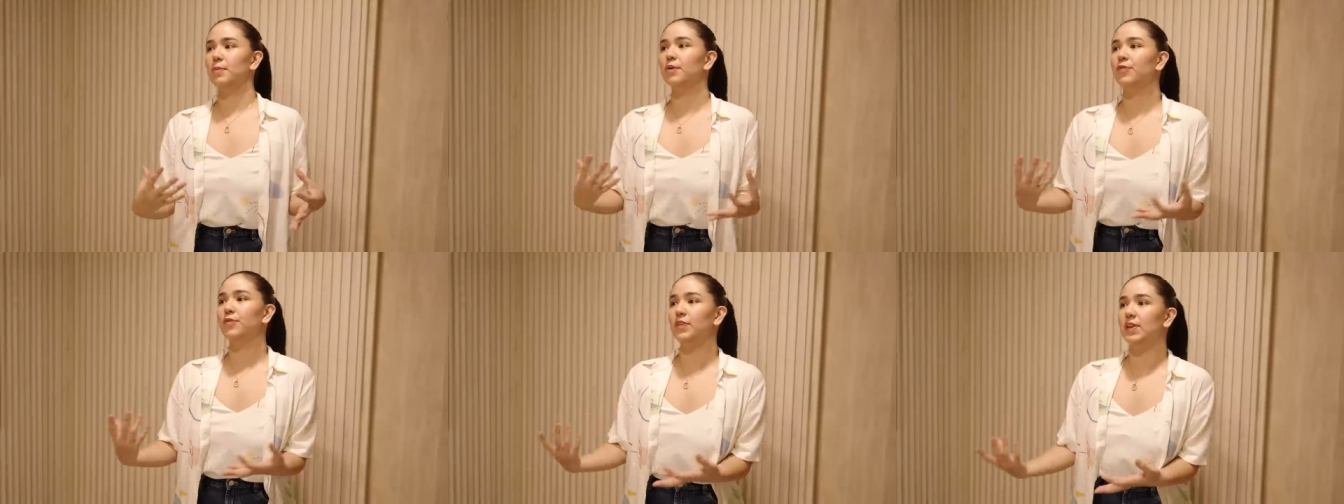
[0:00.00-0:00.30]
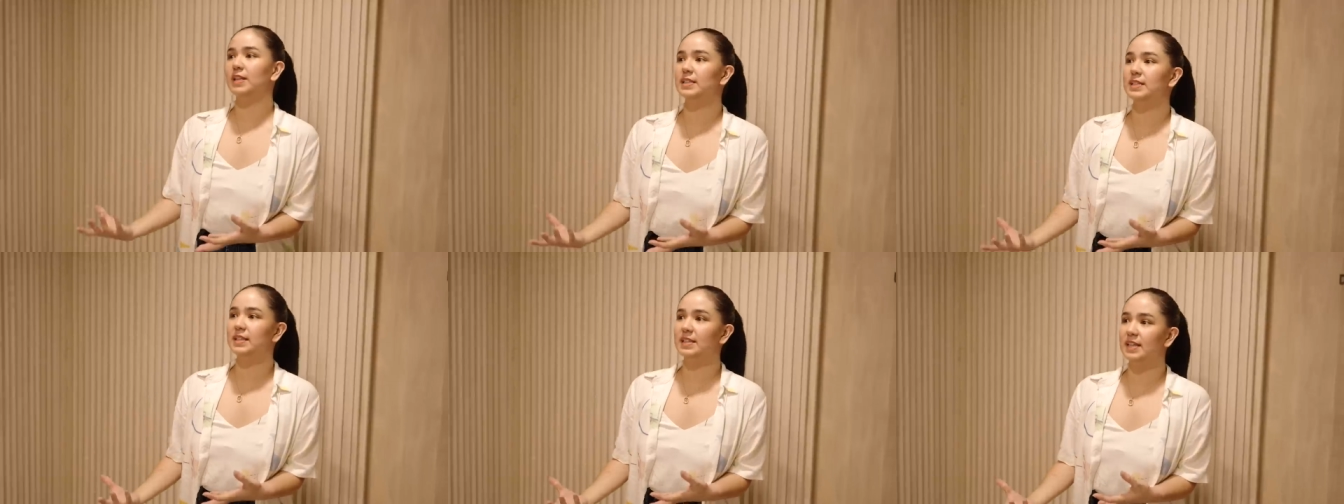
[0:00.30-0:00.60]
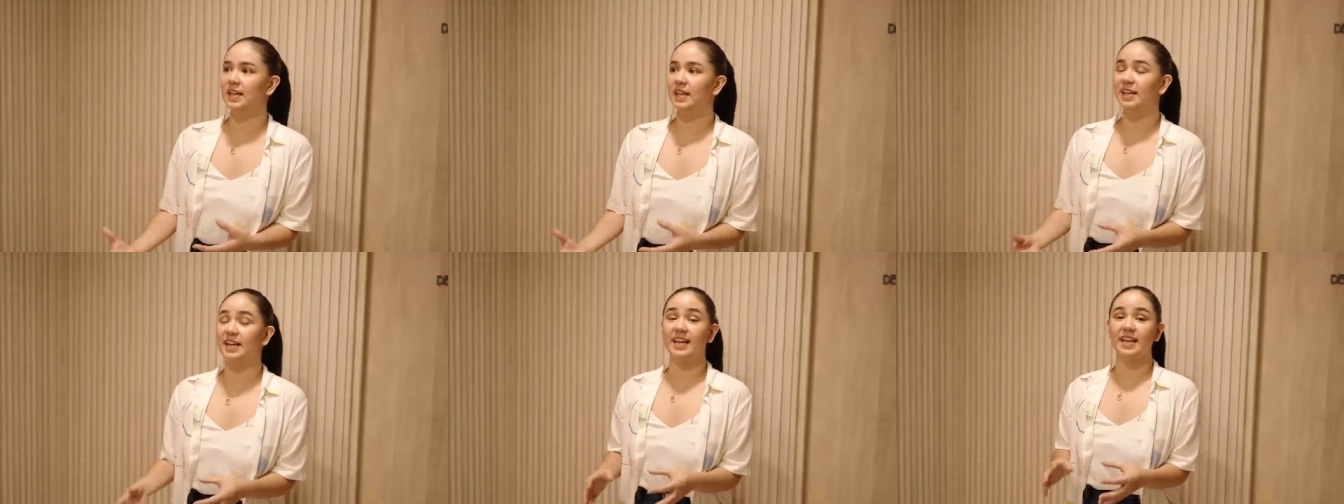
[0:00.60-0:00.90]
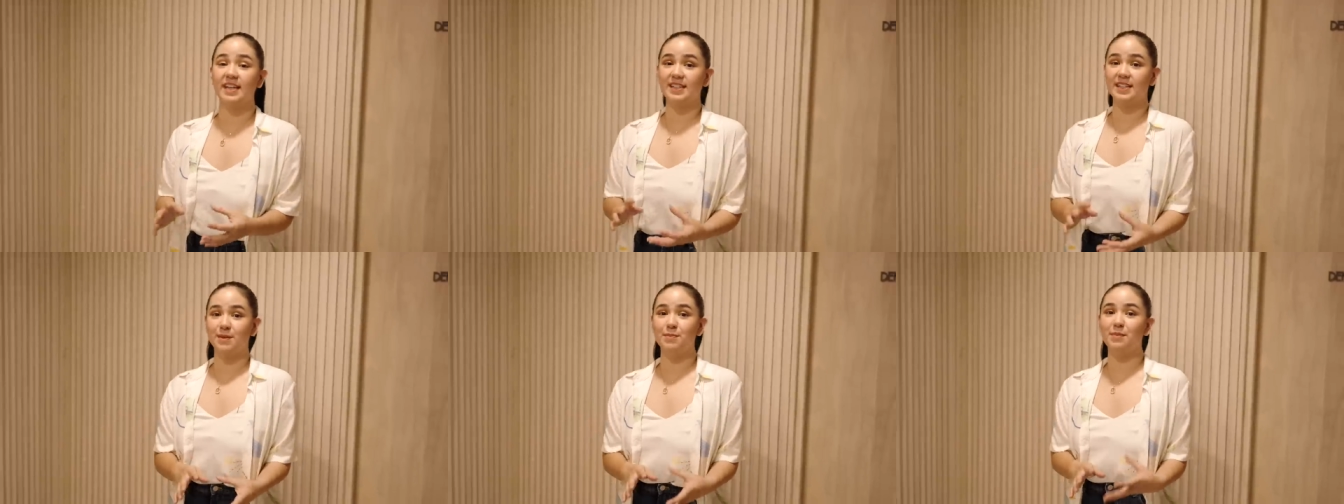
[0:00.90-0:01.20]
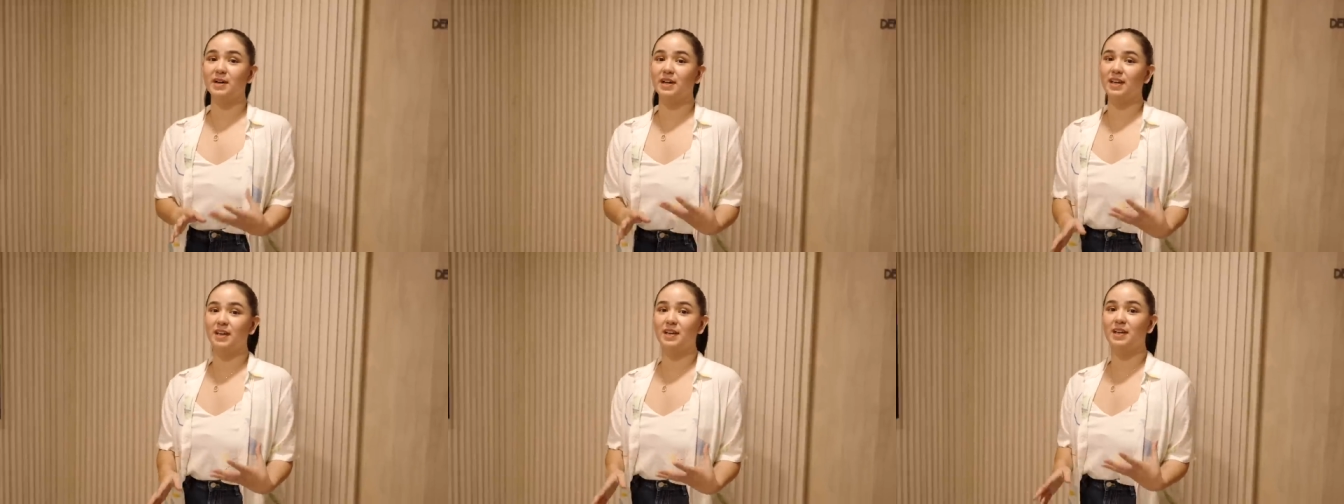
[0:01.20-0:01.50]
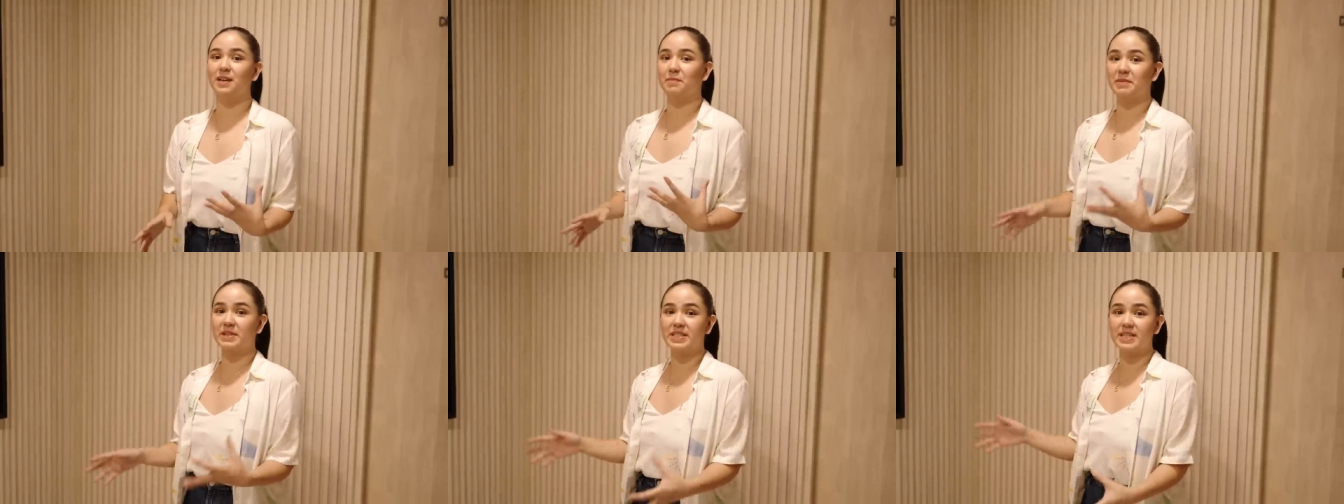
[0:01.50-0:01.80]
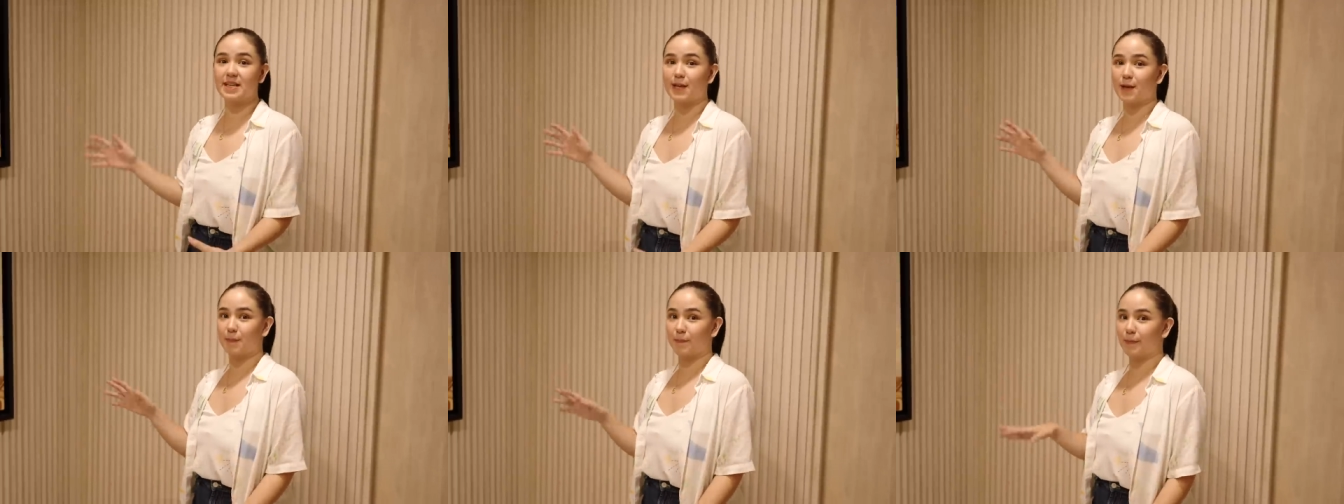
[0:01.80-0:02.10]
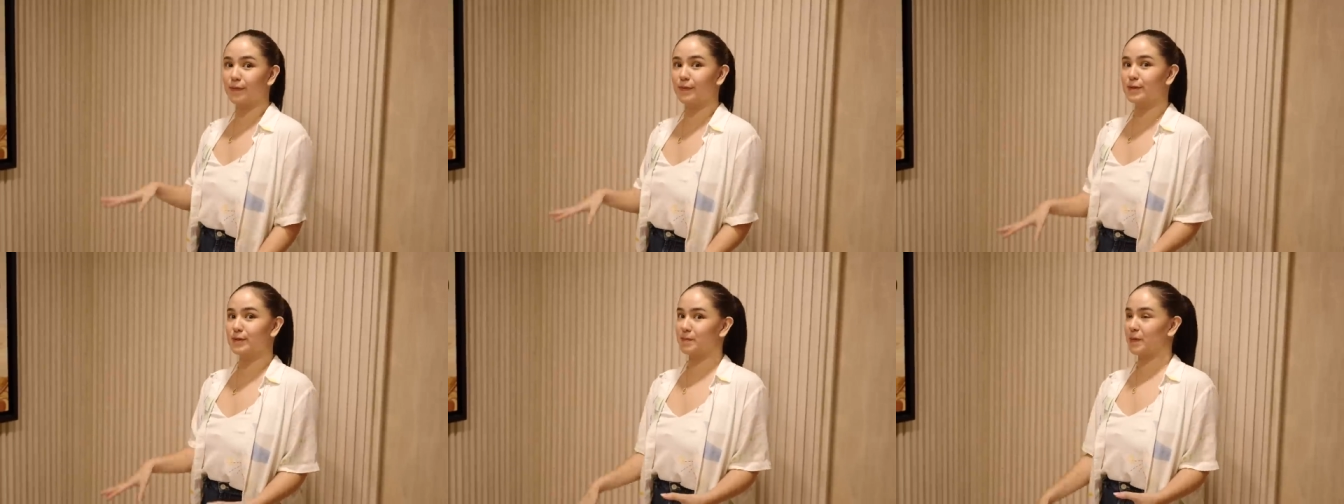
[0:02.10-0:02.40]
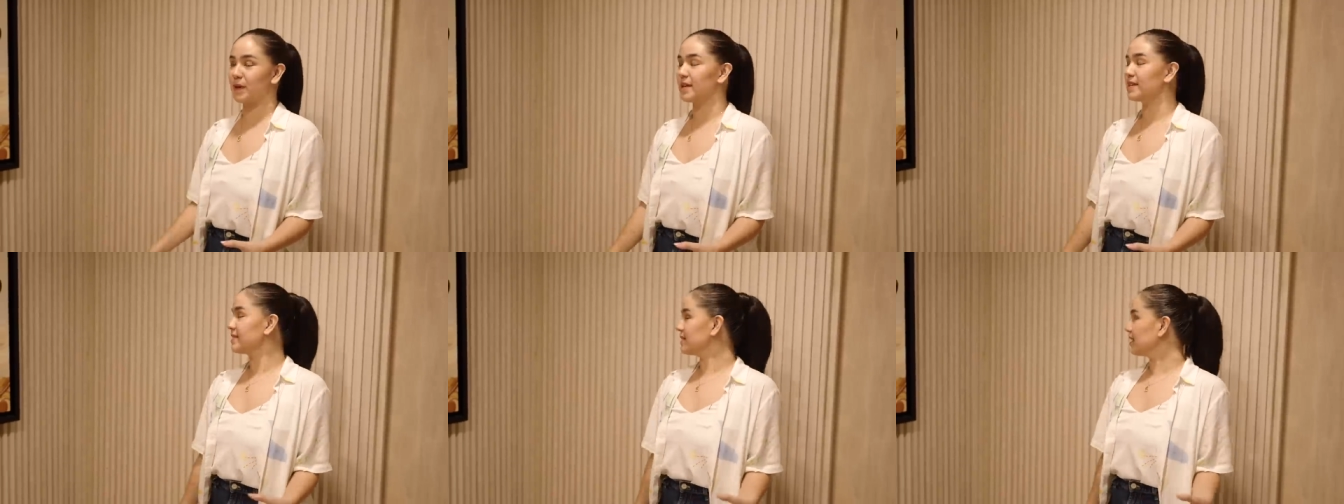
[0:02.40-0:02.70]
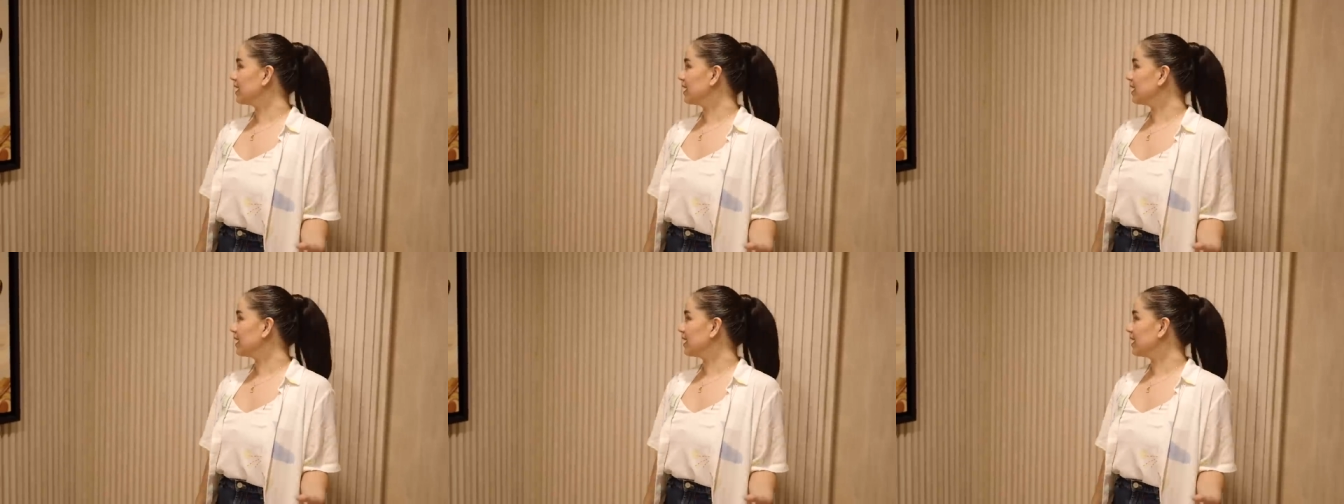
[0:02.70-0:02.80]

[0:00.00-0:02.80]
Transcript: ma-feel din nila na hindi magiging masikip yung space